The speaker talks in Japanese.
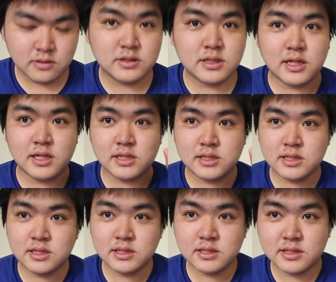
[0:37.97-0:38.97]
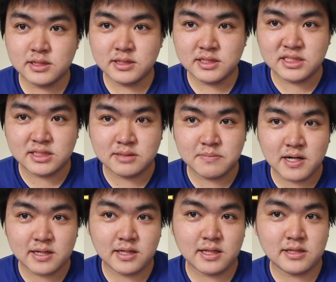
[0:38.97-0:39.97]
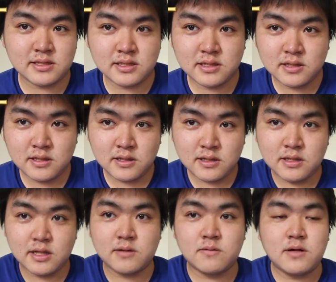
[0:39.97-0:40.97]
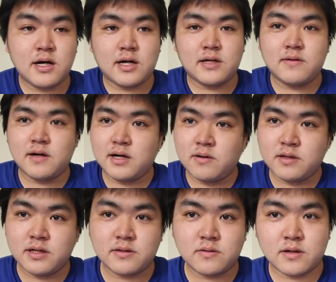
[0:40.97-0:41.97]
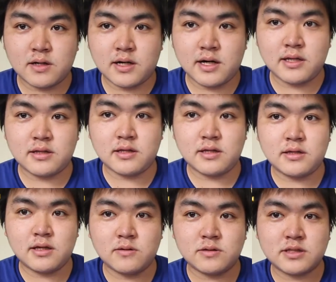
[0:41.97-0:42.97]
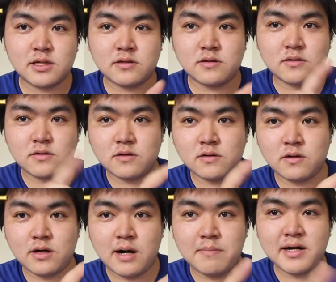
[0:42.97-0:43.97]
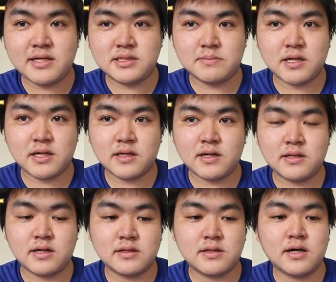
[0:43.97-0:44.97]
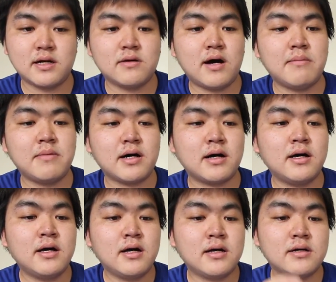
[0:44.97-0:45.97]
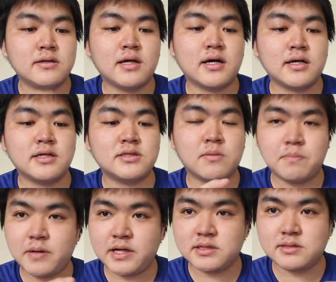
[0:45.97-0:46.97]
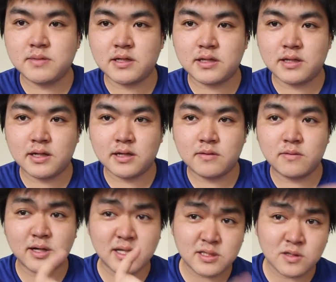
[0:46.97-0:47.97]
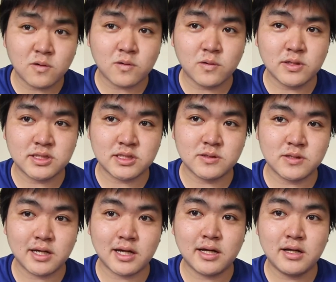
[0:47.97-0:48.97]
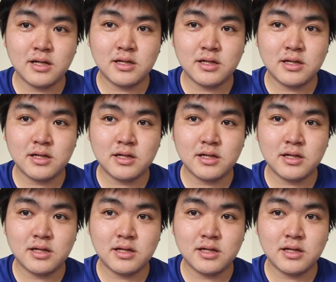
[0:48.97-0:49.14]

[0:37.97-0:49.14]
こちらです。ちまきです。でこの中にはお肉とかが入っていて、どっちかというと甘いちまきではなくて甘くないしょっぱいちまきで、これがすごく美味しいので